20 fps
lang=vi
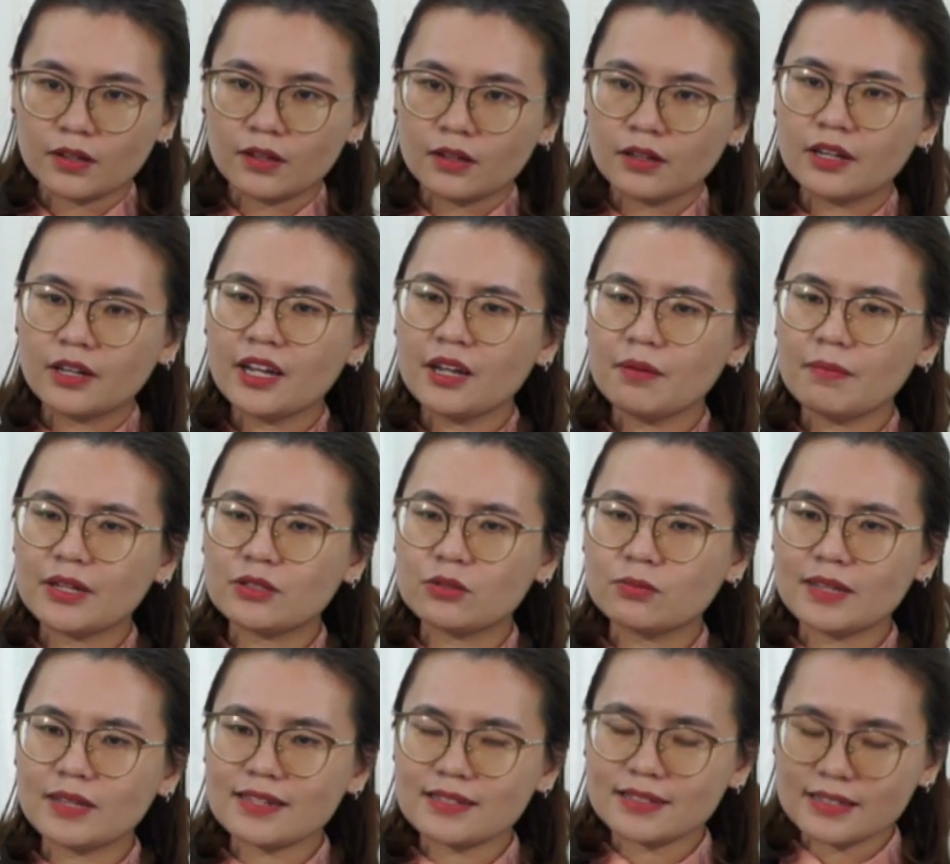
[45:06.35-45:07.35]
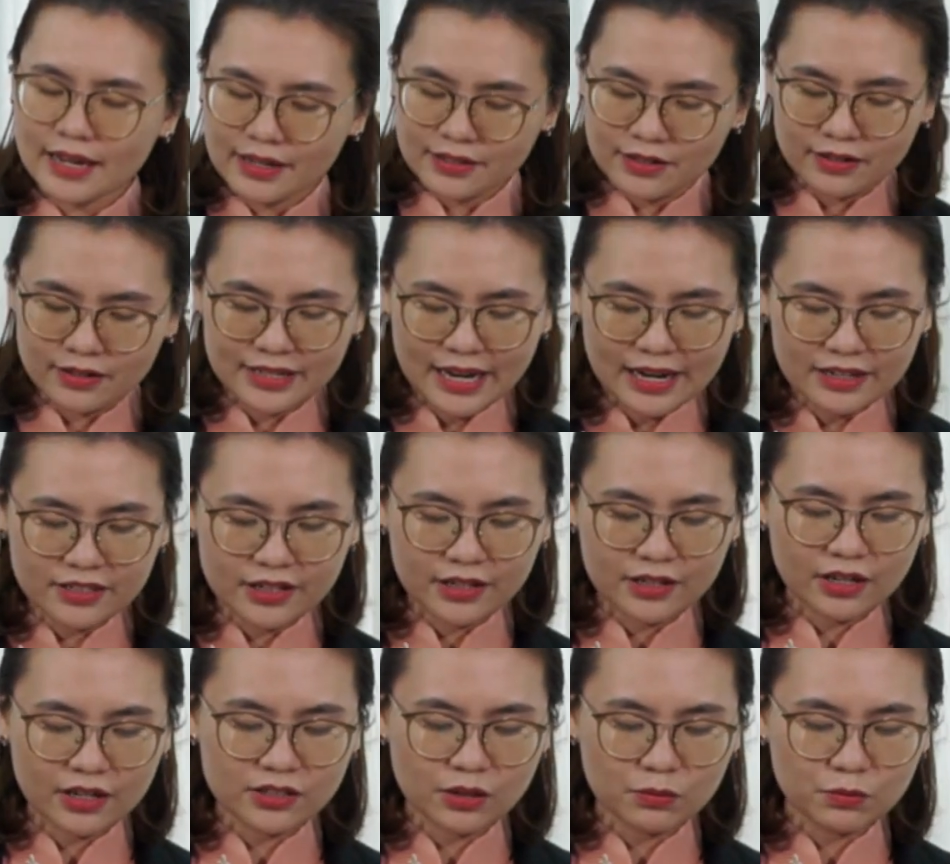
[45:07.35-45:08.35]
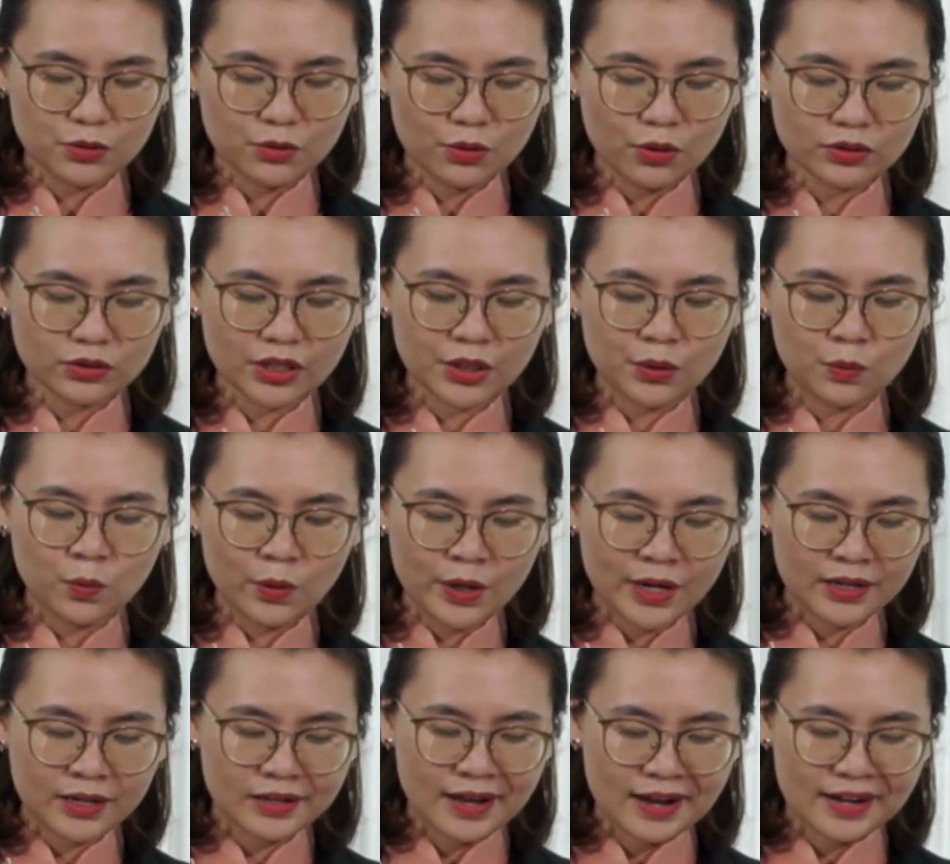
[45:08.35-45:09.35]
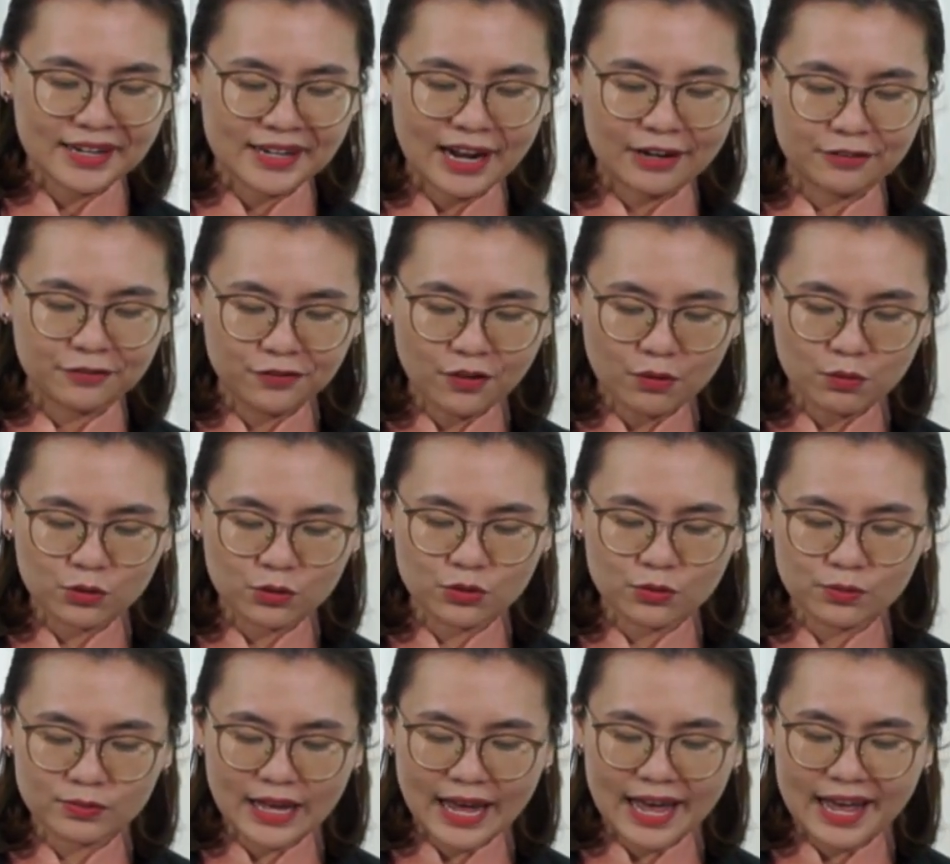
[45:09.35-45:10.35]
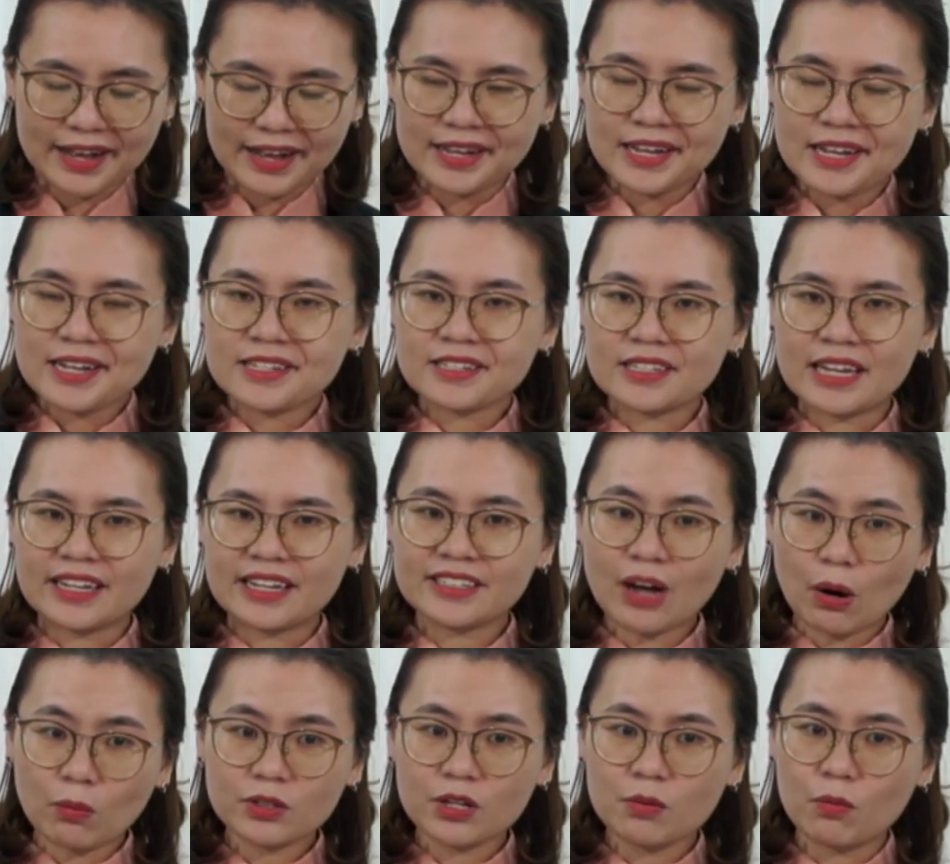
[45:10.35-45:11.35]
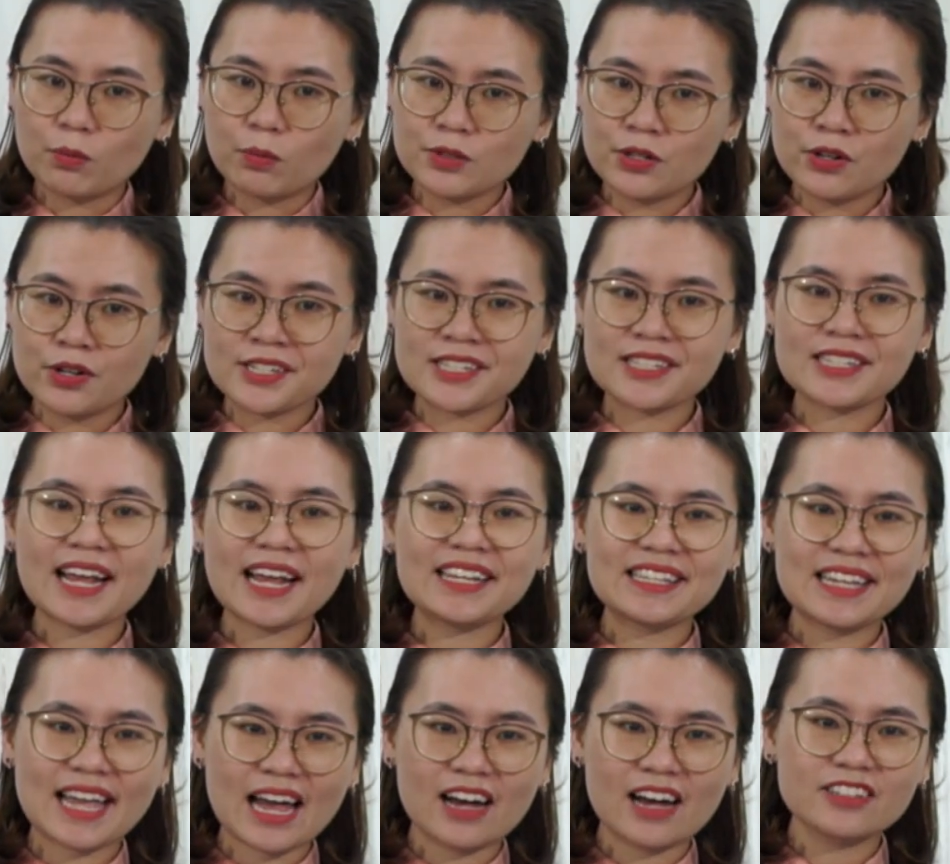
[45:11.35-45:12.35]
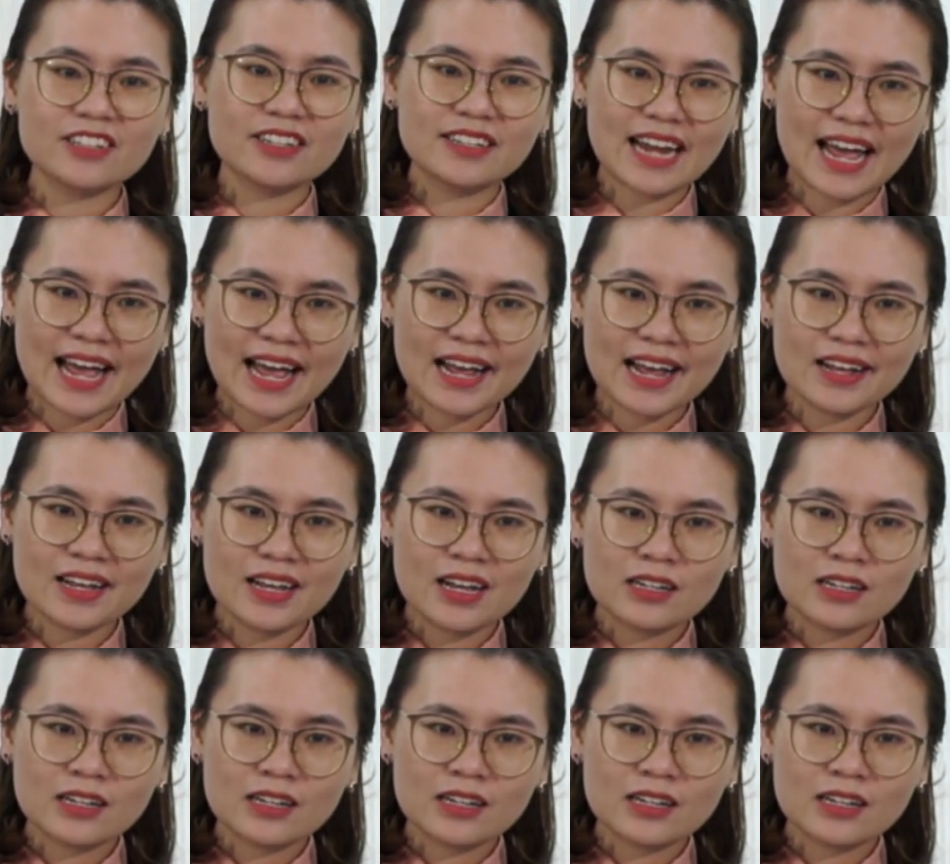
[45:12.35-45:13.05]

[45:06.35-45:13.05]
Khi mà chúng ta xây dựng giá trị ở trong Chúa thì quyền lợi hạnh phúc của chúng ta sẽ giống như một người xây nhà ở trên đá,